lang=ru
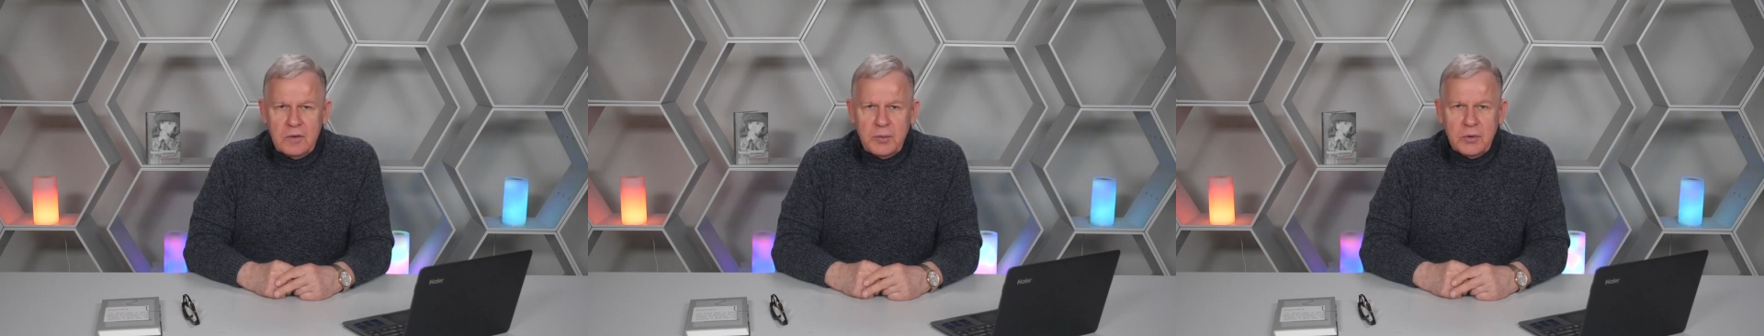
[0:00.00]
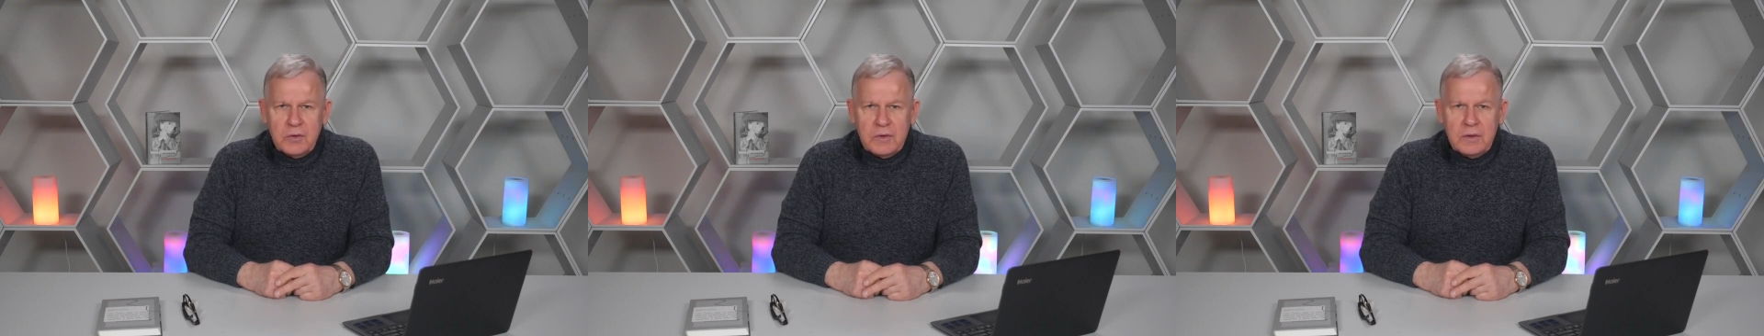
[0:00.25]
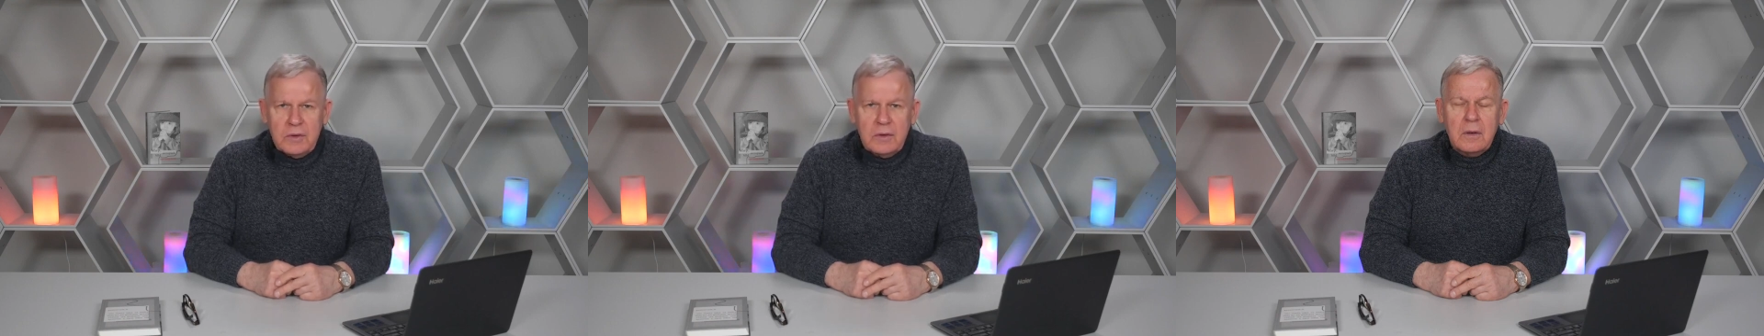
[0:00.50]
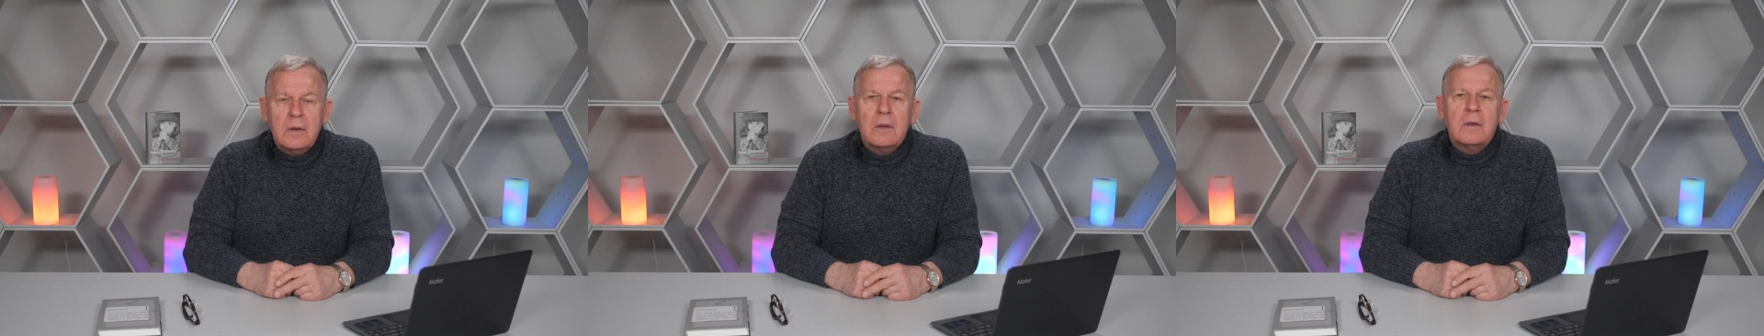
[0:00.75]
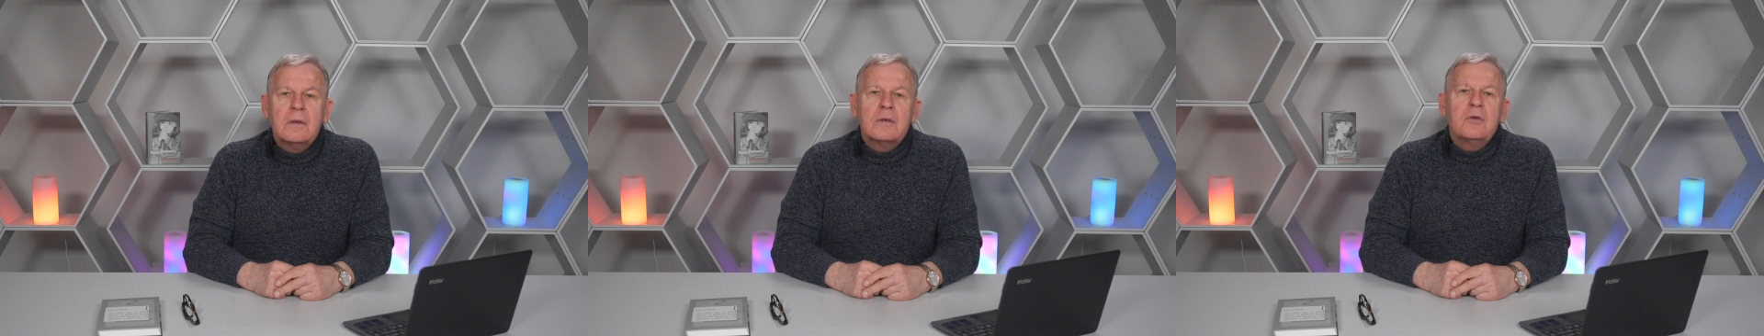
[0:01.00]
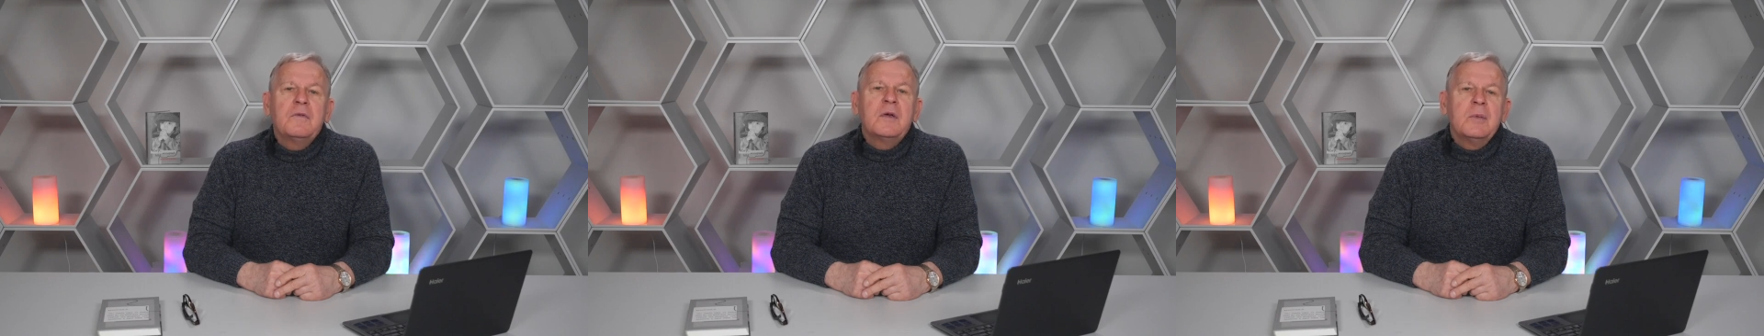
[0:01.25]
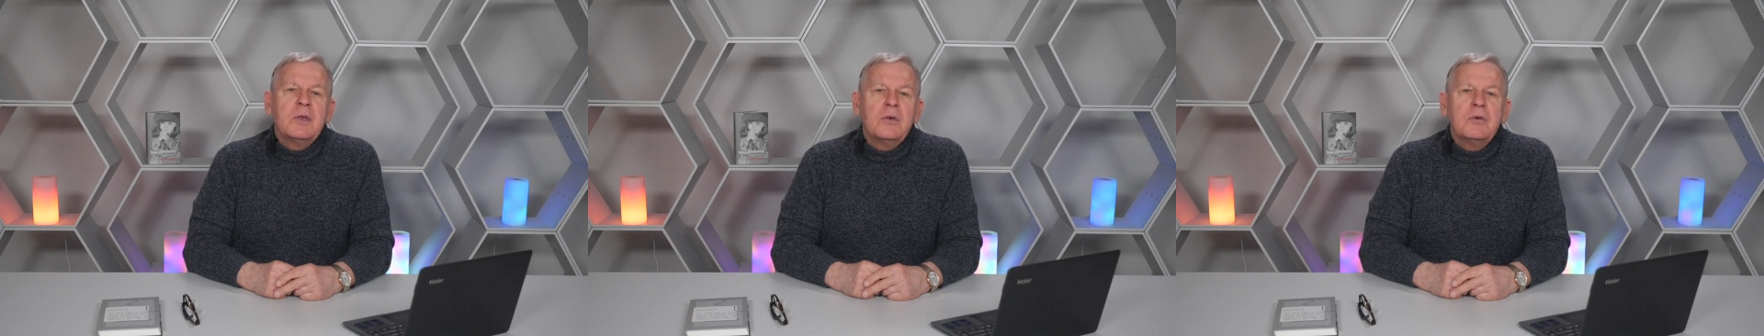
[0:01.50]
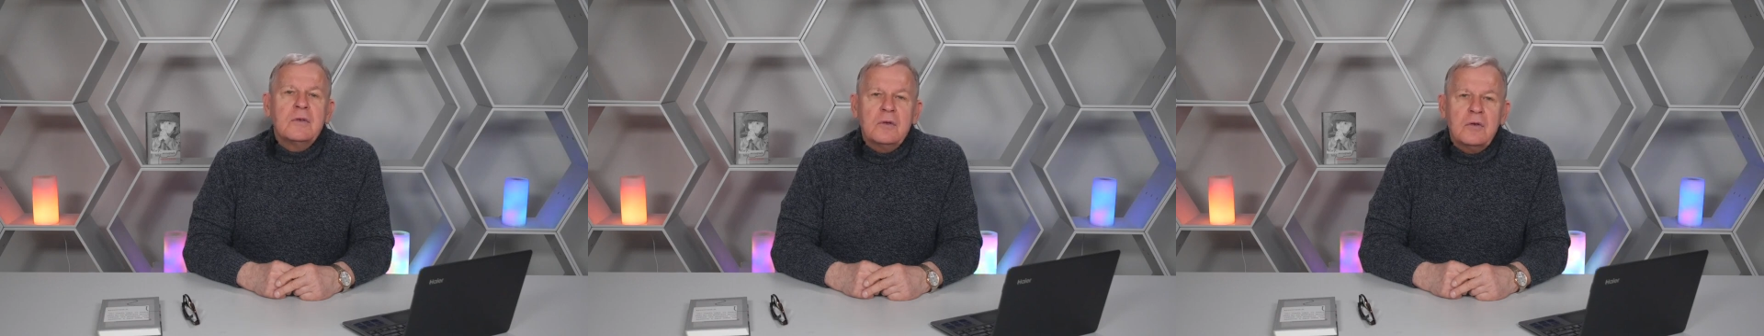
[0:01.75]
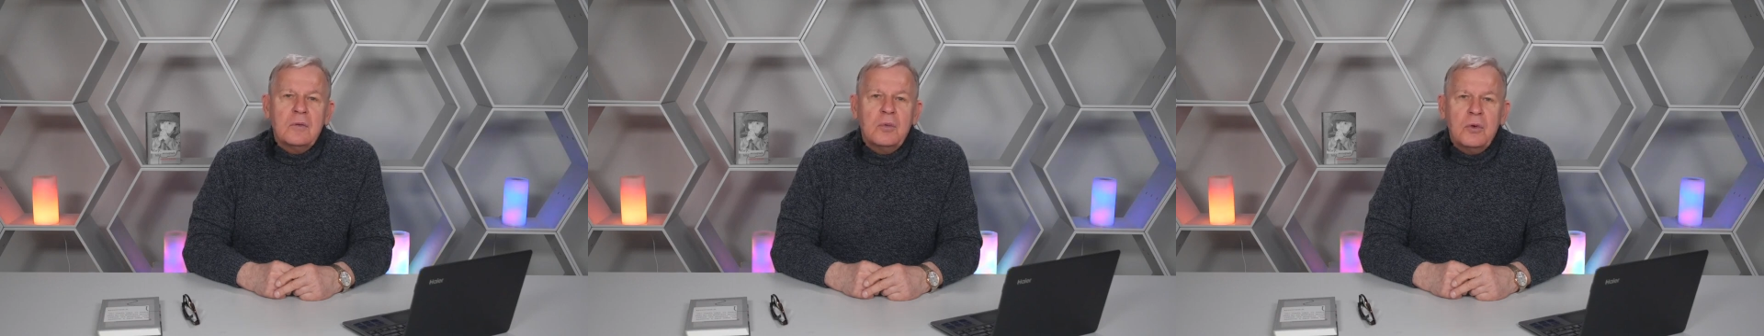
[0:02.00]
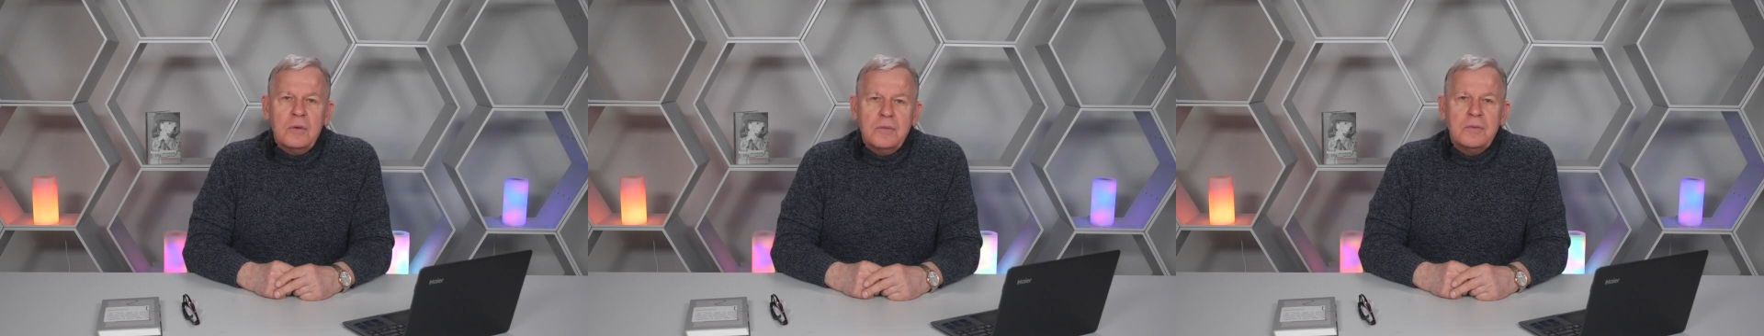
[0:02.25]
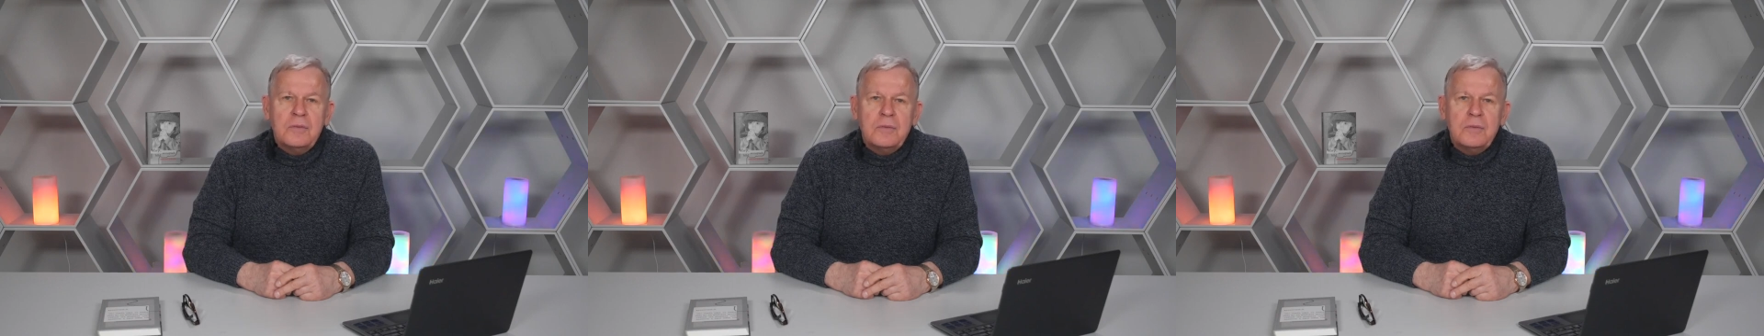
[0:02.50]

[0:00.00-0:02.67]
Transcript: вопросы. Что формирует судьбу?